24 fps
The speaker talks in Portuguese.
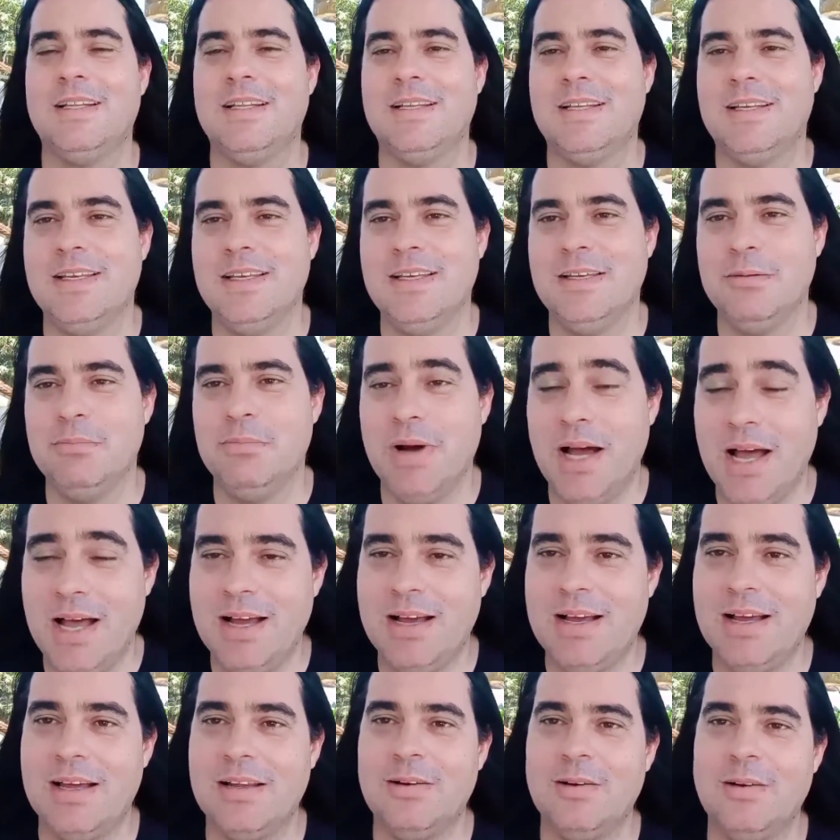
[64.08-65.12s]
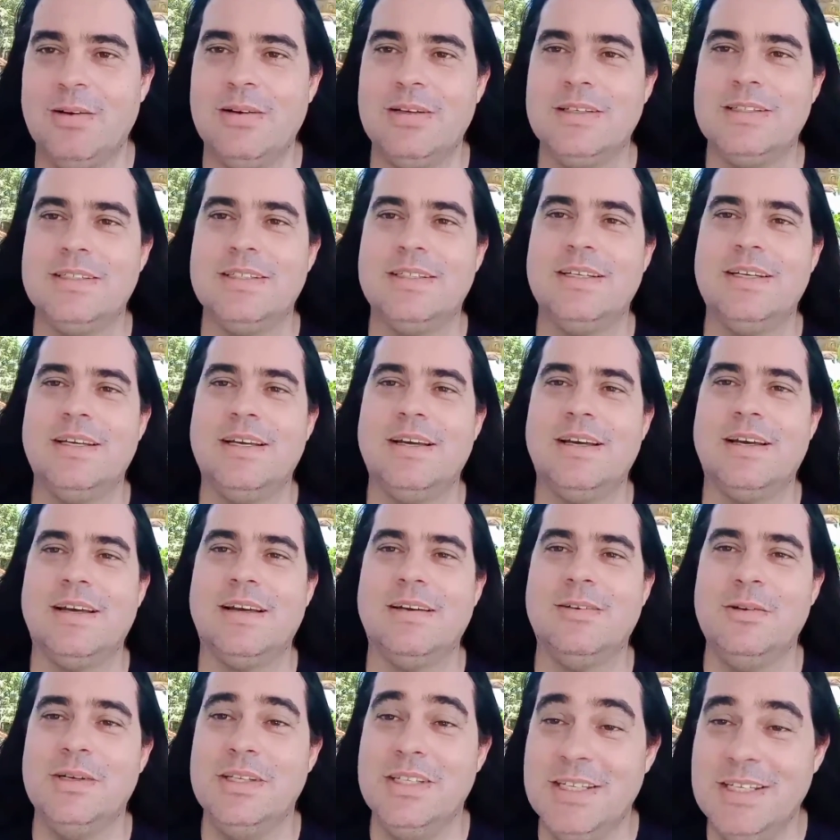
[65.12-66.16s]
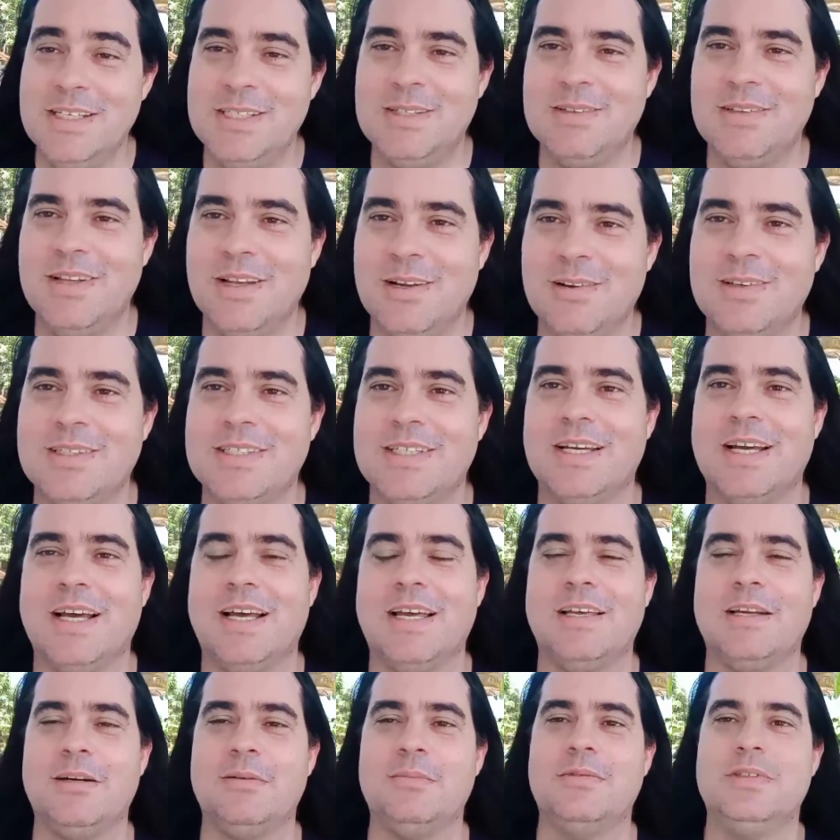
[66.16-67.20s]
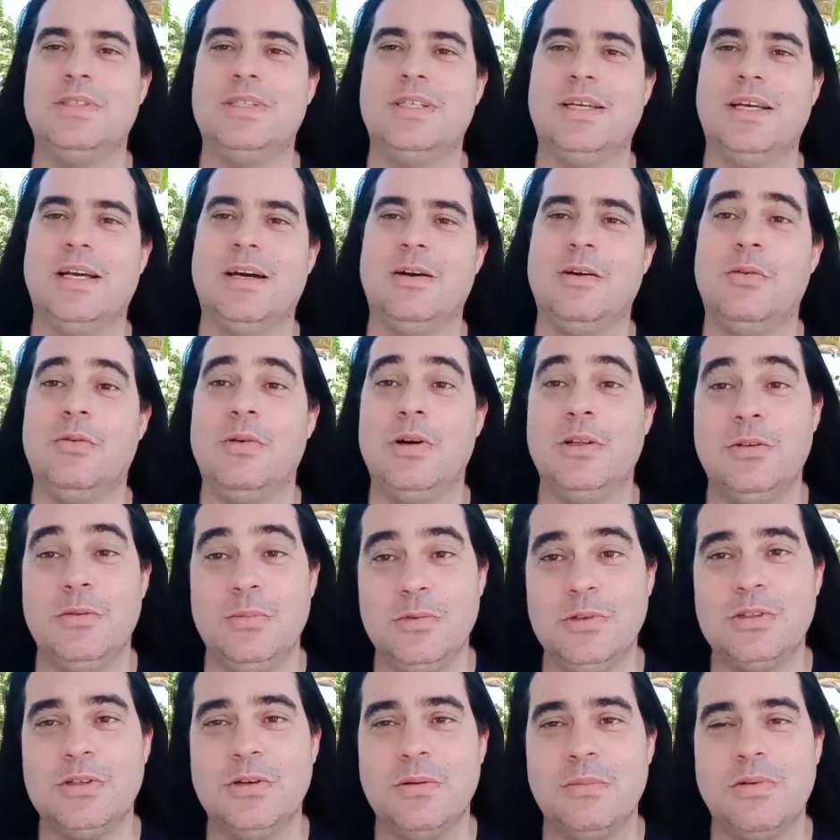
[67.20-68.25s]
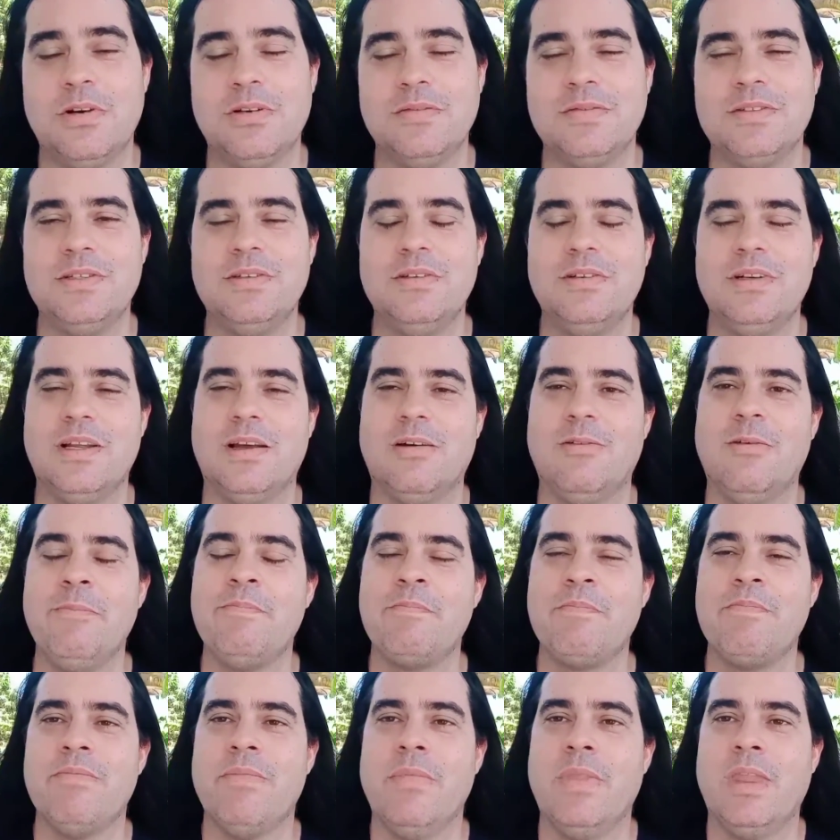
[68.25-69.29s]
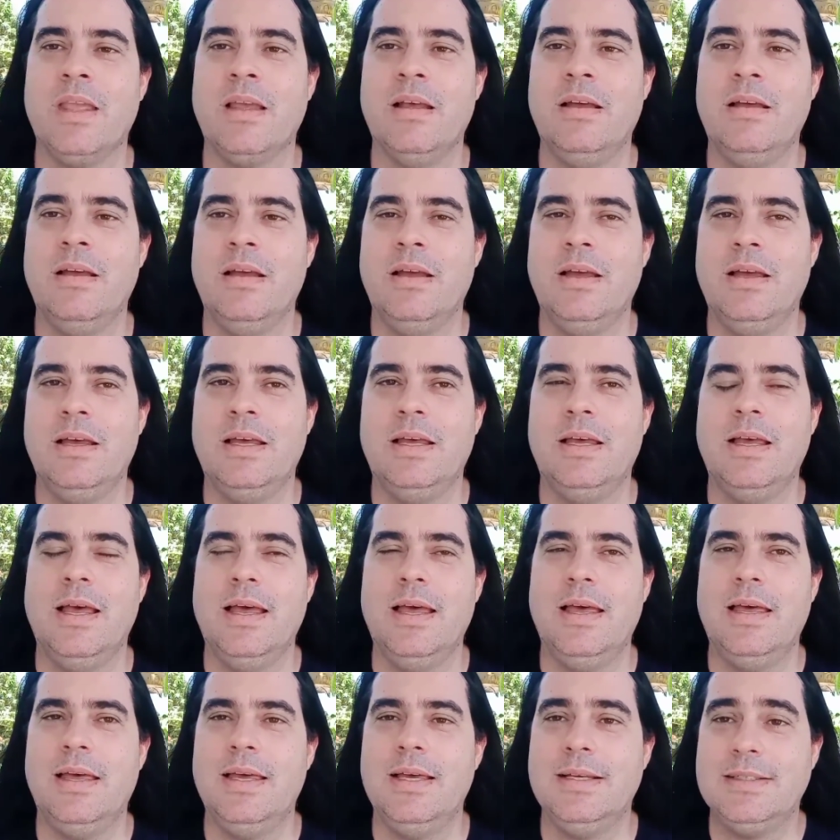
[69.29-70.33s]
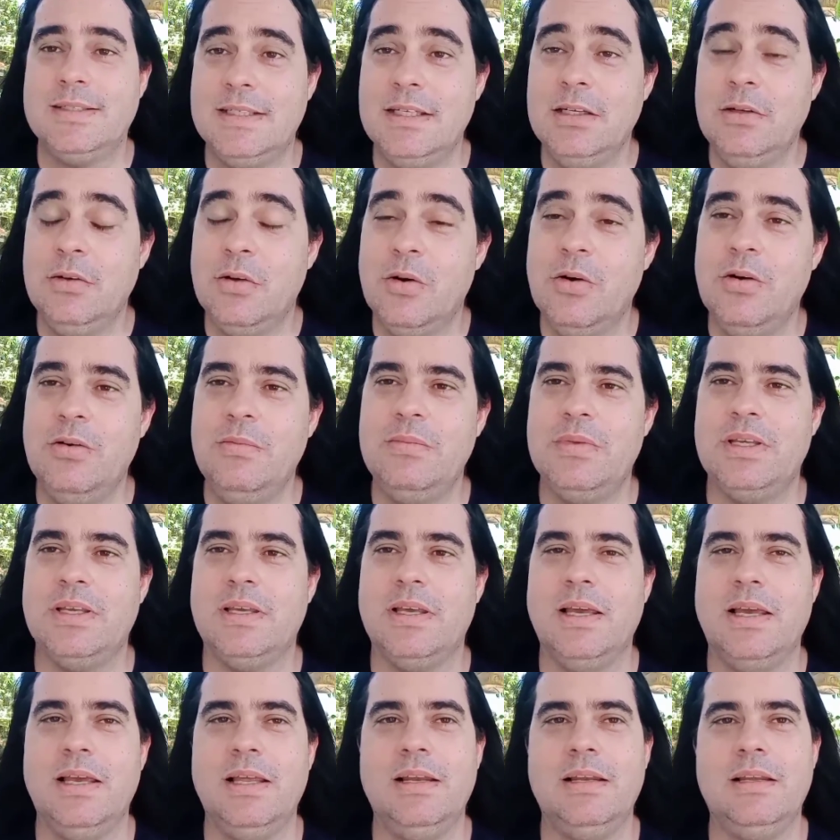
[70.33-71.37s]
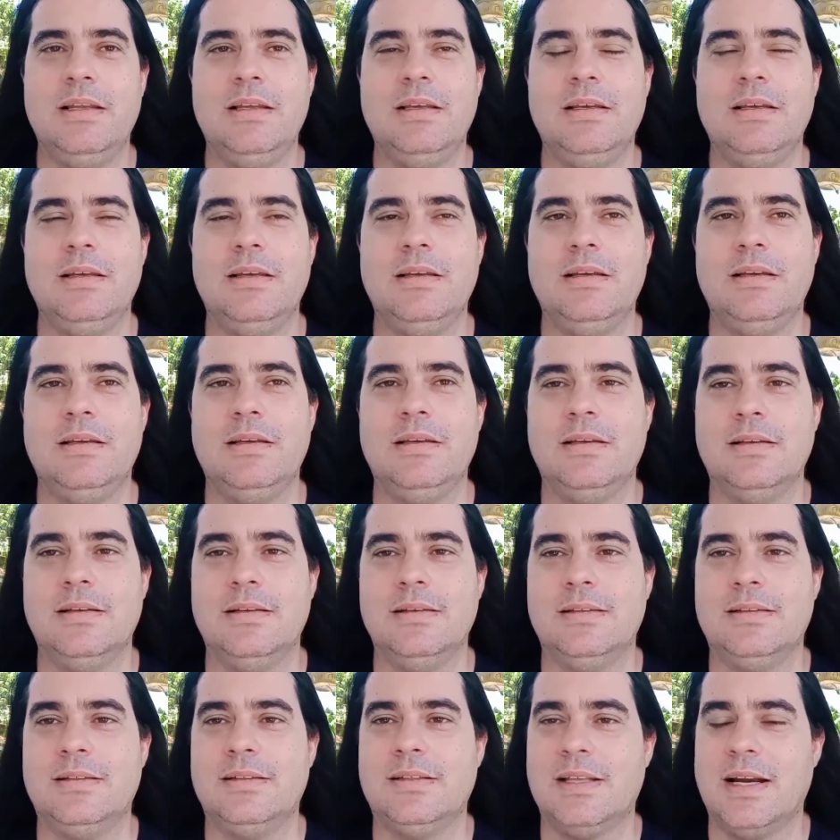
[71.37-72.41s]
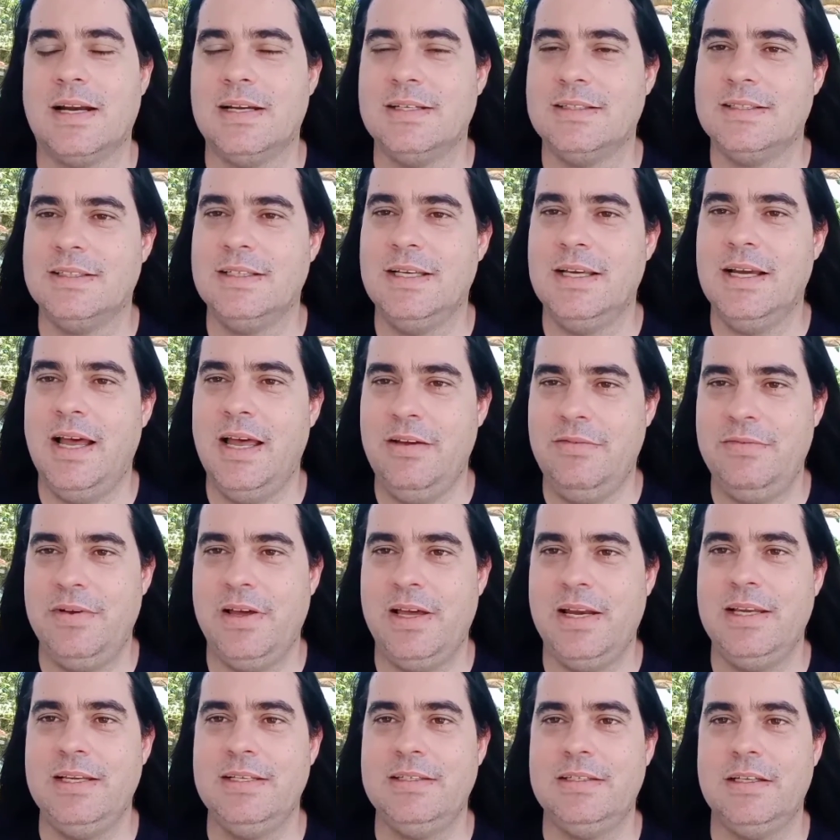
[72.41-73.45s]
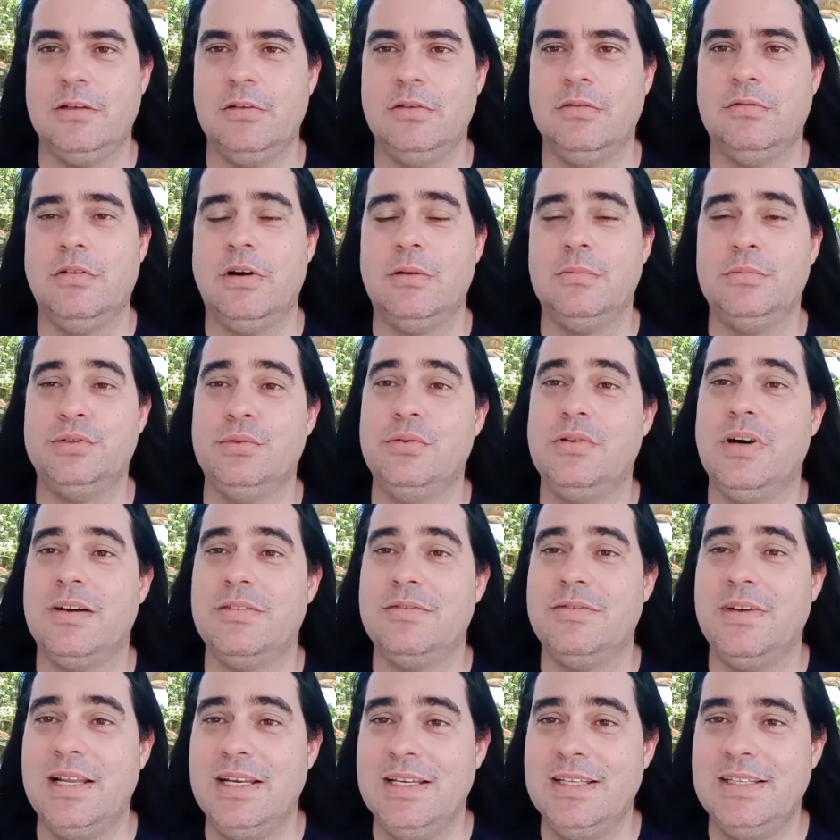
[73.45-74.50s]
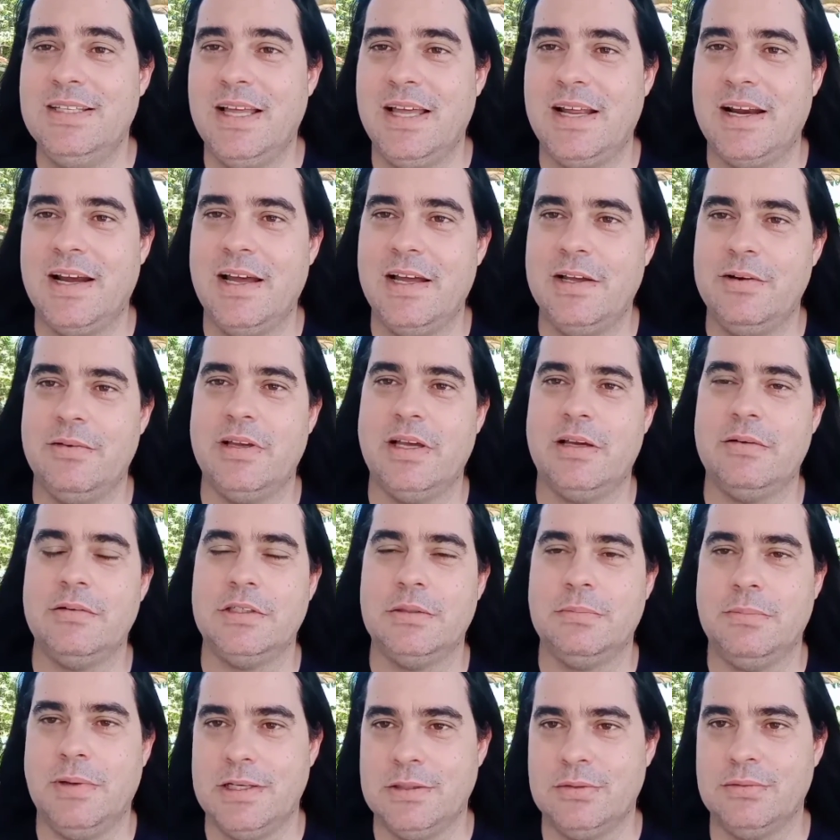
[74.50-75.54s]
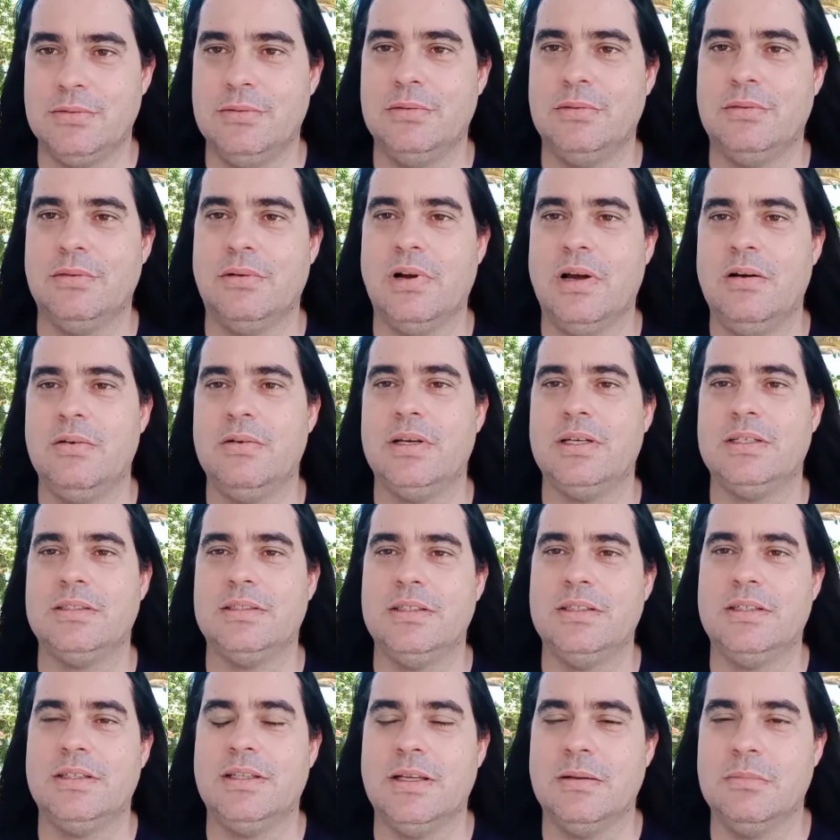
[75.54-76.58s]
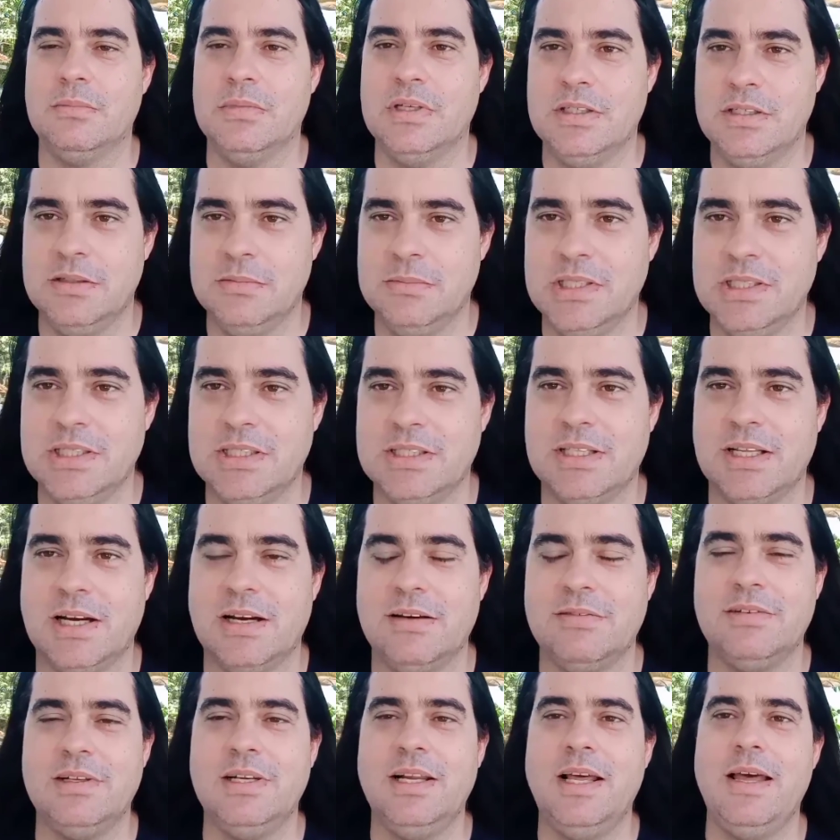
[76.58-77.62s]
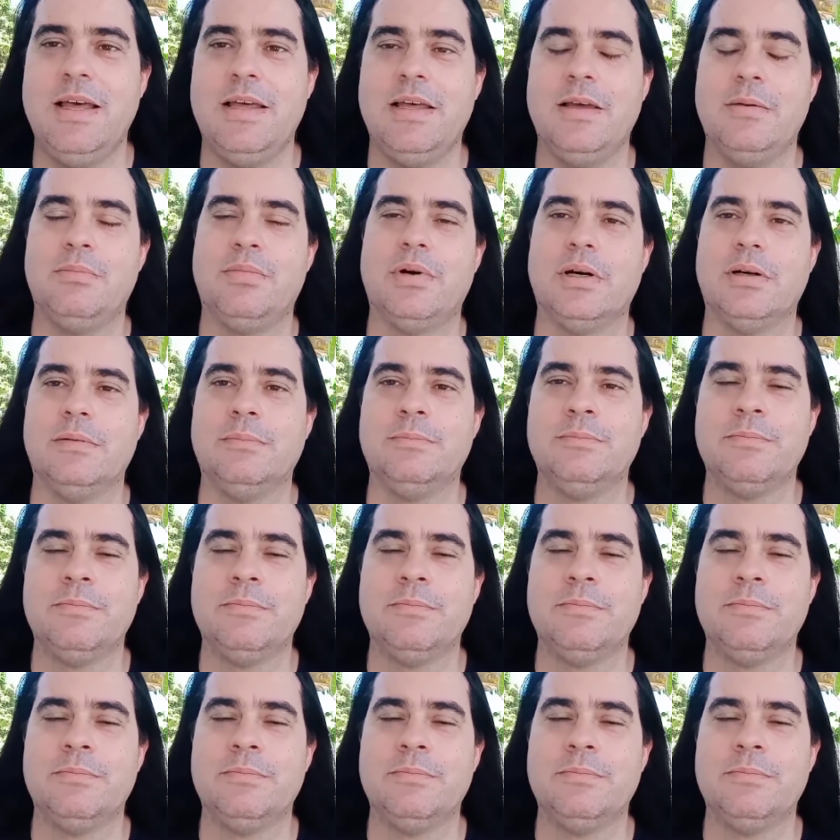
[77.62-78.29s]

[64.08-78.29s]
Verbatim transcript: que marca a nossa, o início da nossa carreira musical enquanto músico profissional. É, esse nome ele trazia a referência do Vobzu Café Literário, que era um espaço cultural que a gente também administrava na época.